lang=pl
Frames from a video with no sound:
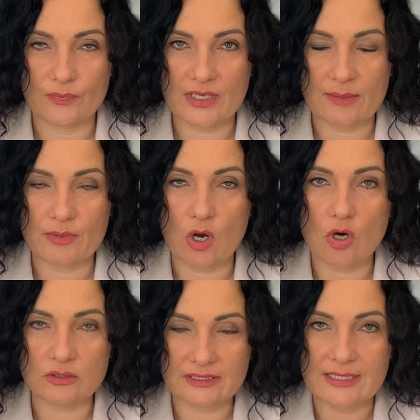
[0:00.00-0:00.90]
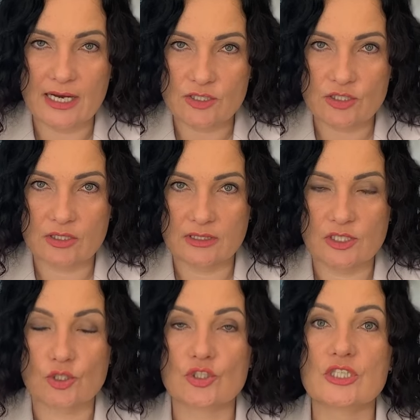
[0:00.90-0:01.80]
jakby oddasz
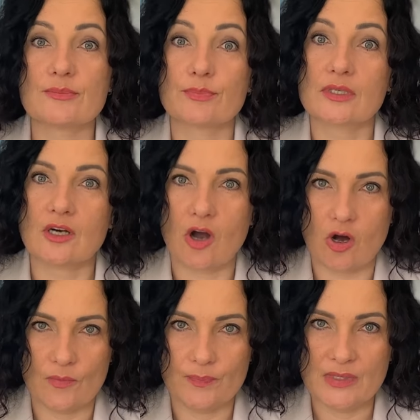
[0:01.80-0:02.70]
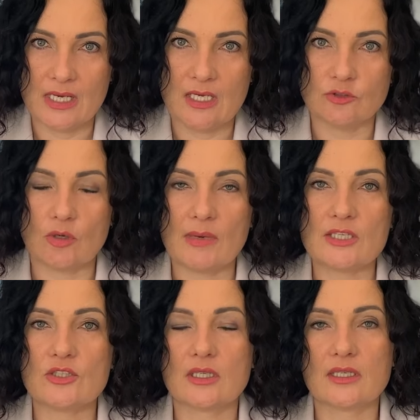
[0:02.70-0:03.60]
szybko, to
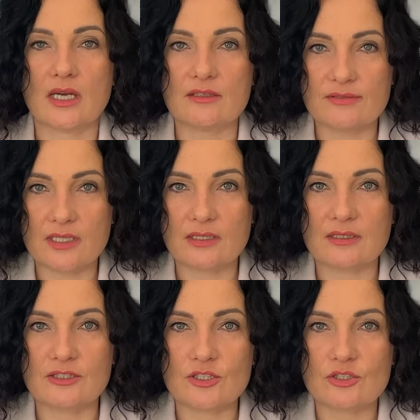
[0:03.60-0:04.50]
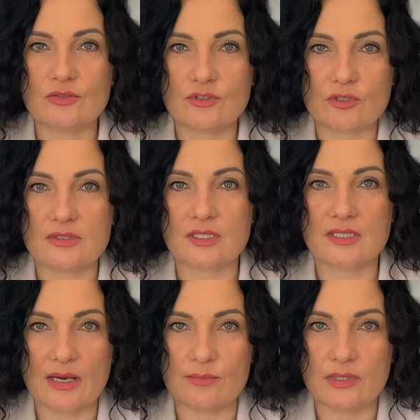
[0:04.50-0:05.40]
masz taki efekt nisko wiszących
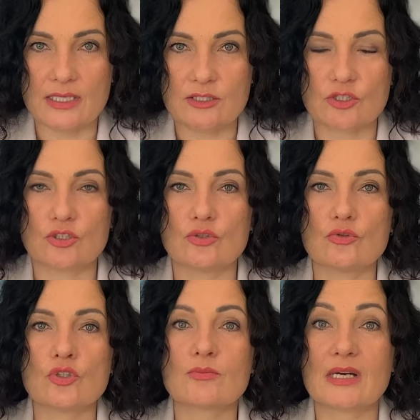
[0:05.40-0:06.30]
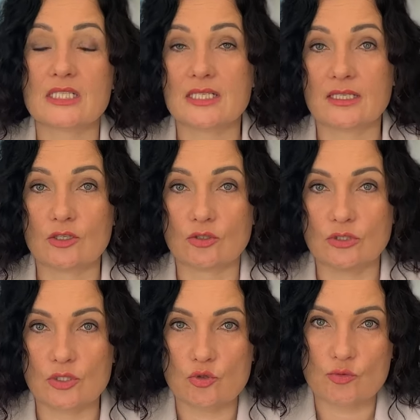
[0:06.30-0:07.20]
jabłek, czyli już masz
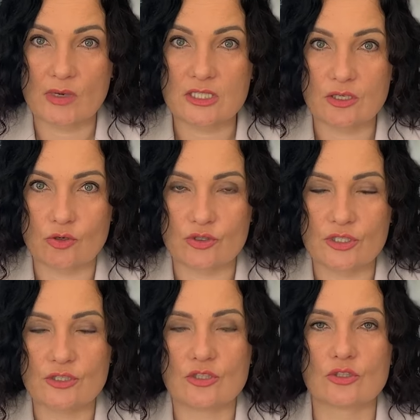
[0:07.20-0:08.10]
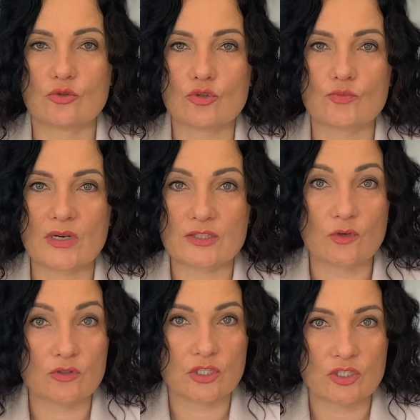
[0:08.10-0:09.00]
nagrodę, już masz korzyść, czyli już masz
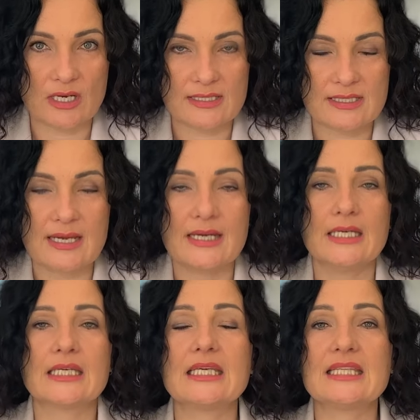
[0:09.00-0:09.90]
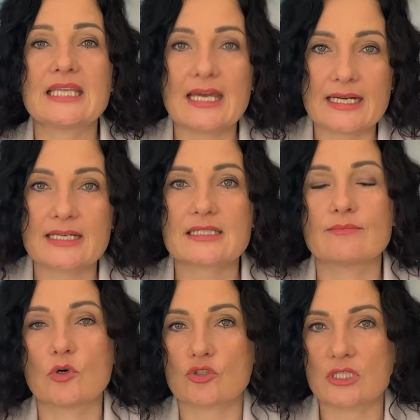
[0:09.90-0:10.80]
wolny czas i teraz
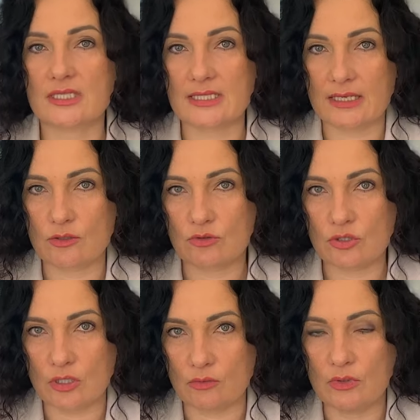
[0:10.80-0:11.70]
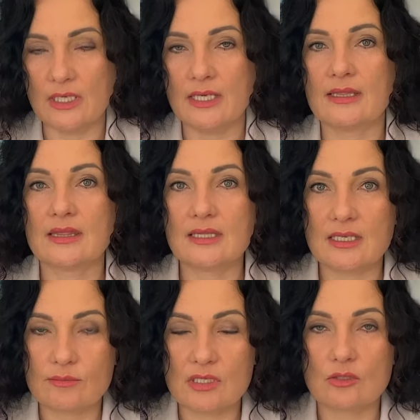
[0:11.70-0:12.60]
możesz zająć się
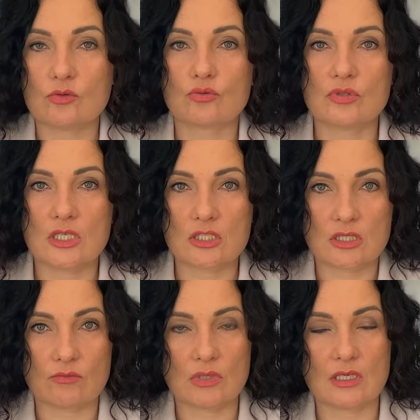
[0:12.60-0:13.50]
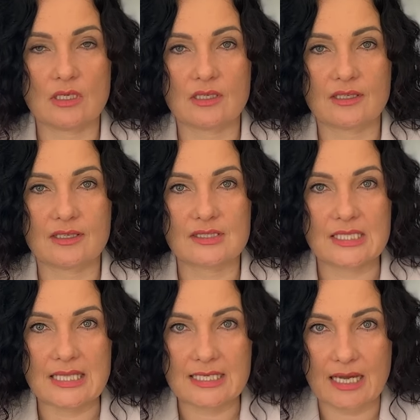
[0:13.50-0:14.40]
tymi trudniejszymi e,
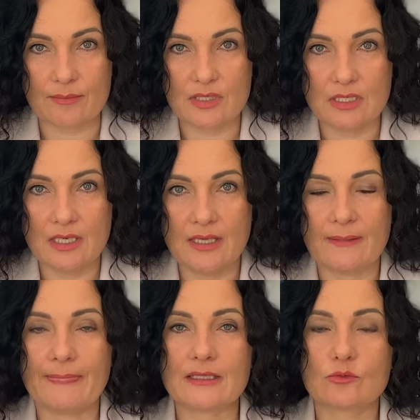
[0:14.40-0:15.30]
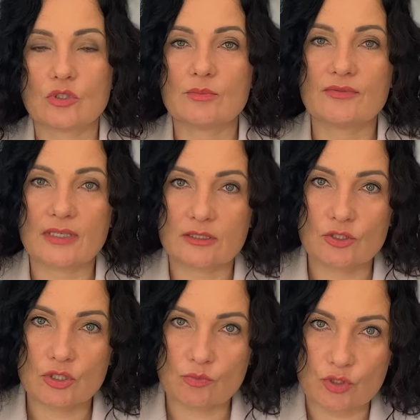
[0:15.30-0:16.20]
zadaniami, nad którymi
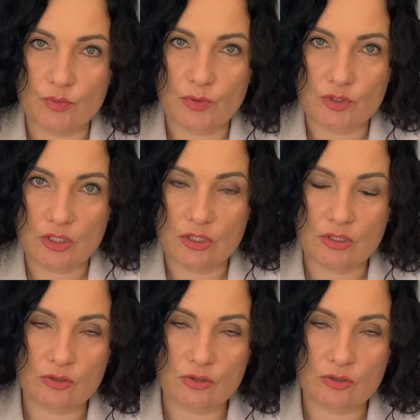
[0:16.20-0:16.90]
faktycznie musisz posiedzieć i